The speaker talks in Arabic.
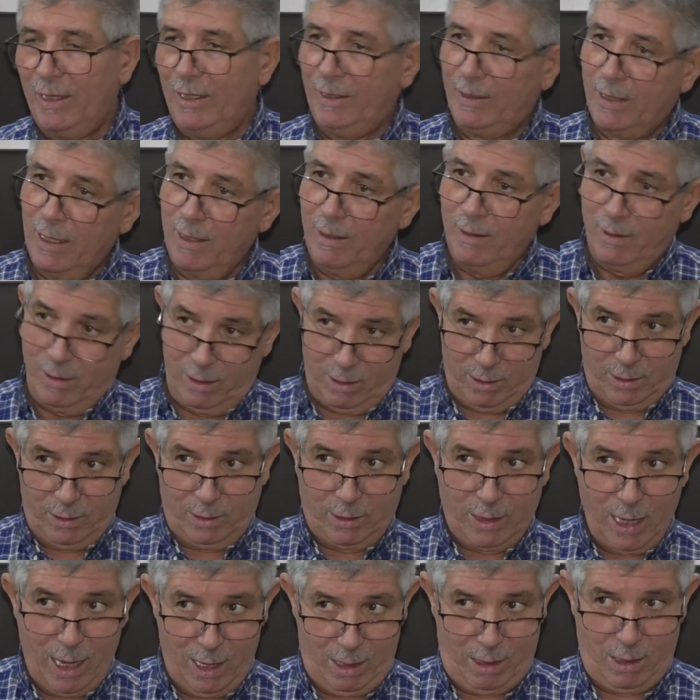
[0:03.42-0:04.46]
اذا
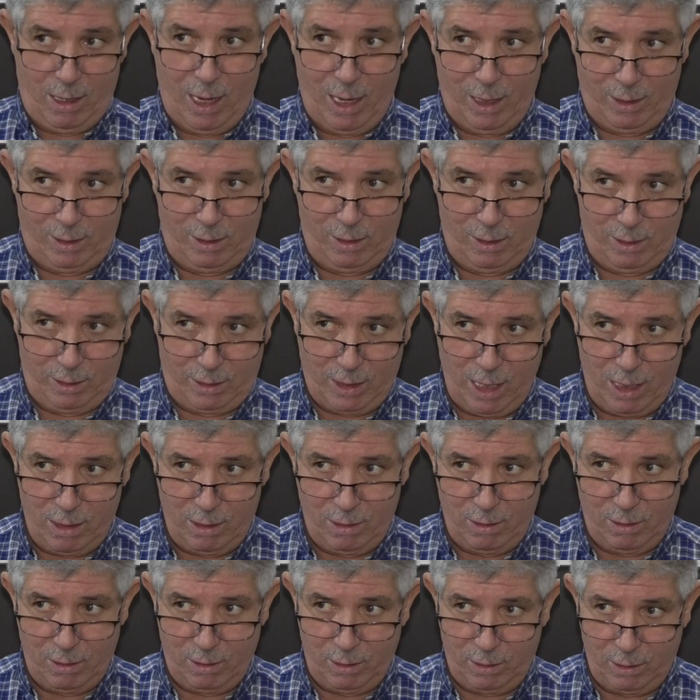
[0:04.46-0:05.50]
كان هذا
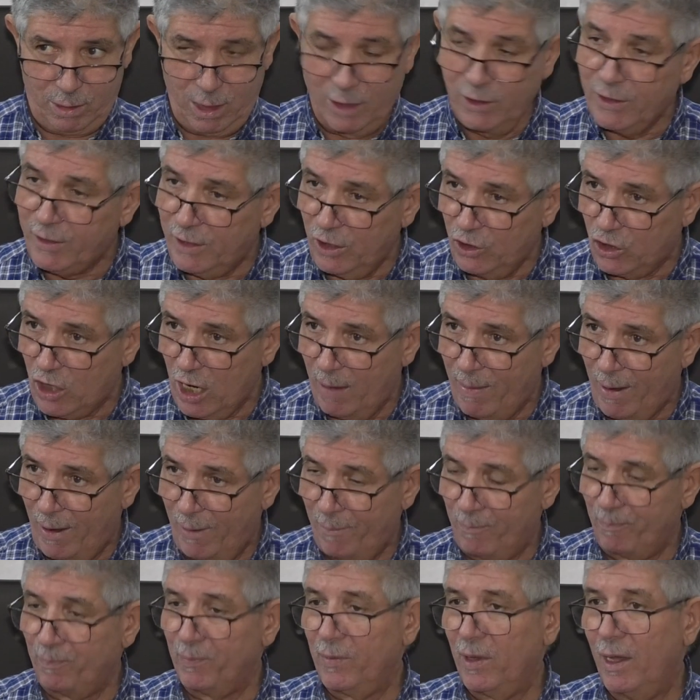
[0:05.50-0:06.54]
كان كان استجابه
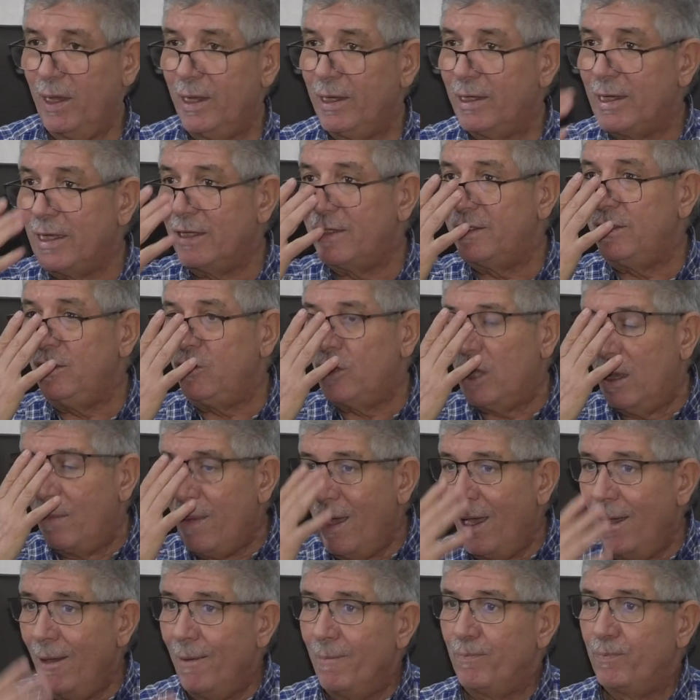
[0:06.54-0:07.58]
كان
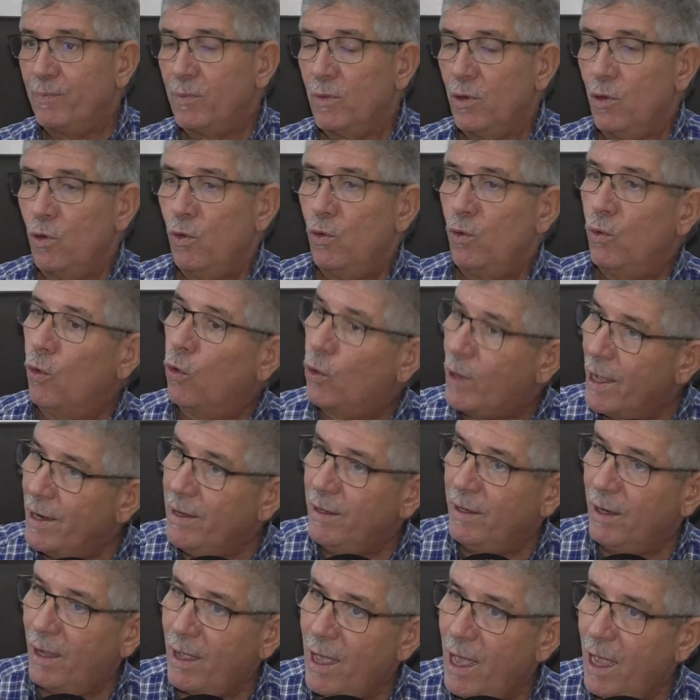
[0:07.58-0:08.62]
استجابه
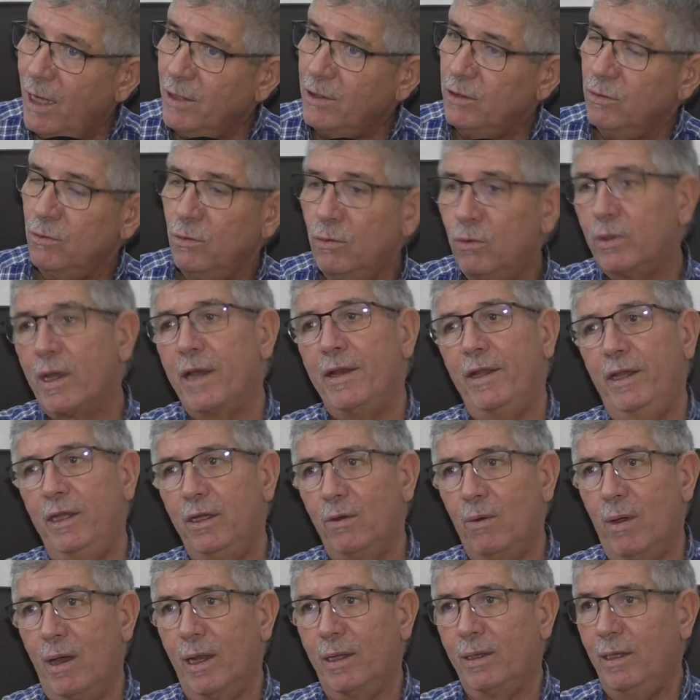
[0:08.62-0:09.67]
وكان نقاش وكان
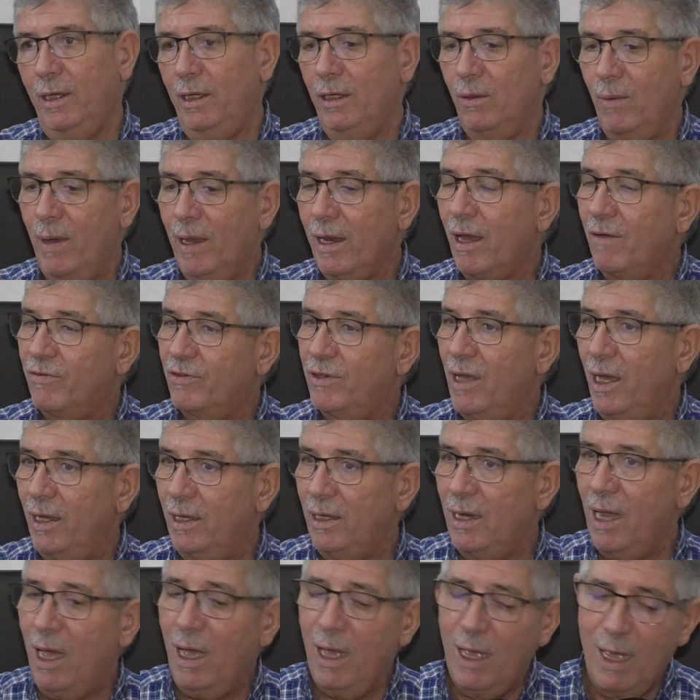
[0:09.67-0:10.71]
حوار الحوار افضى
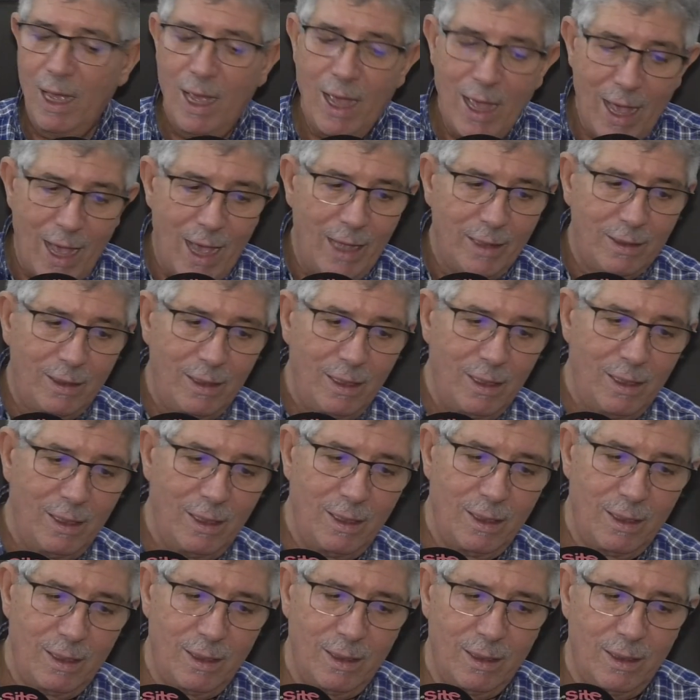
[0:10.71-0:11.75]
الى
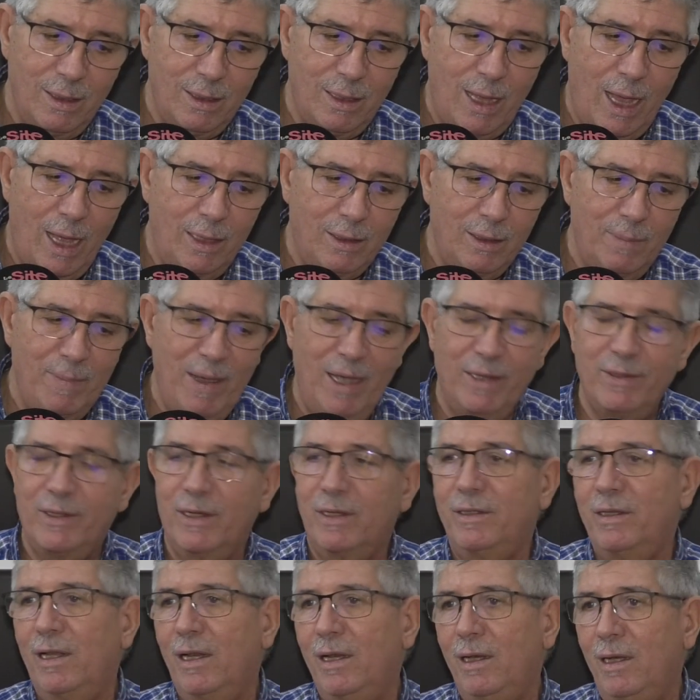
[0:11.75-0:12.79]
هذا هذا
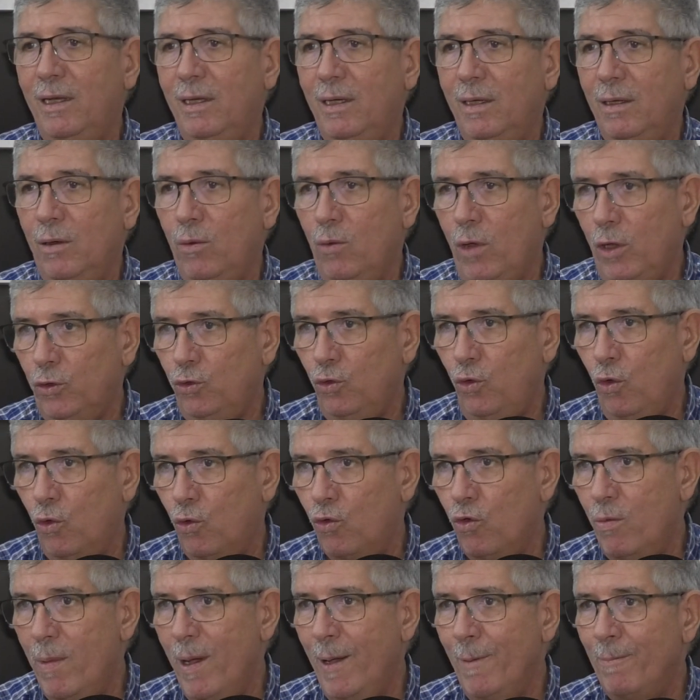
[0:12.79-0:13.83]
المحضر ديال قاعه
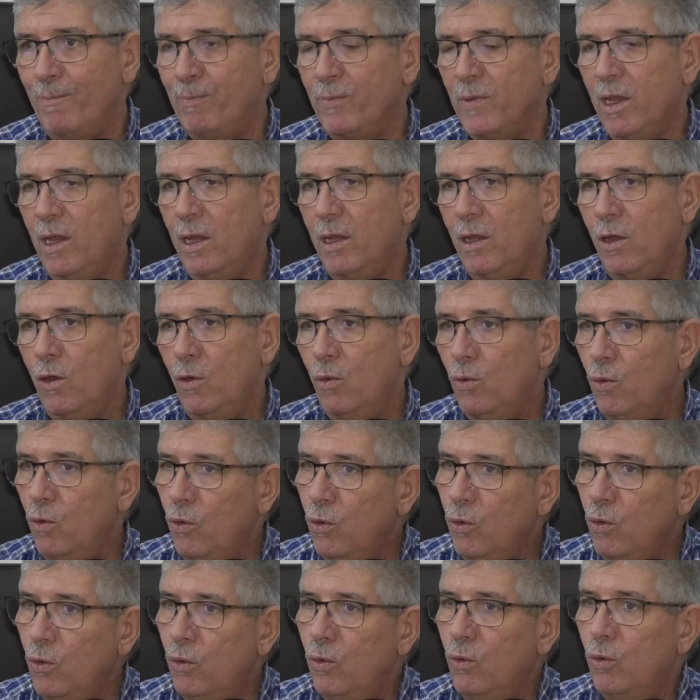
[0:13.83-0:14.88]
الحكومه
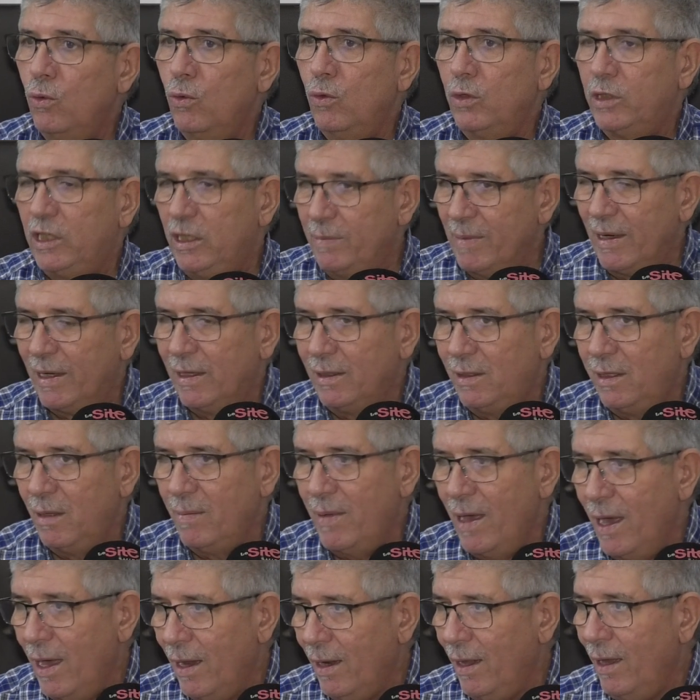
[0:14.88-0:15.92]
وكما قلت
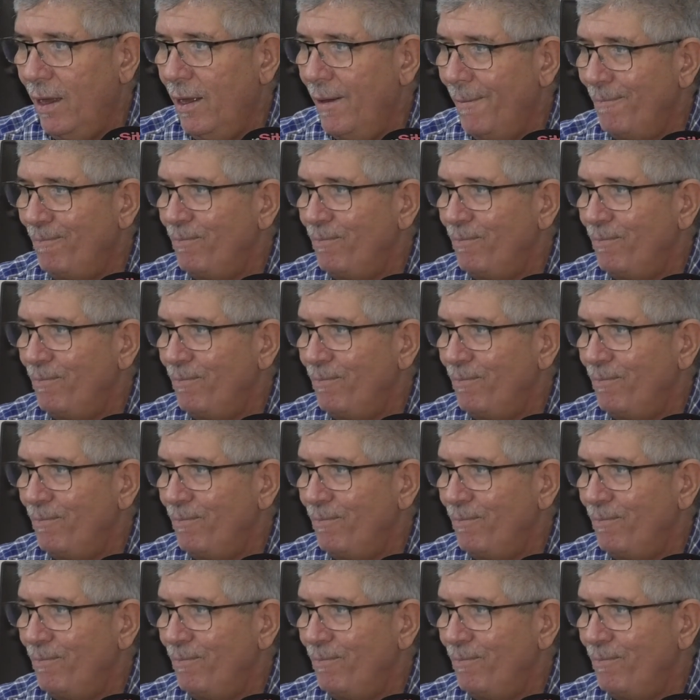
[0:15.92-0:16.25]
البارح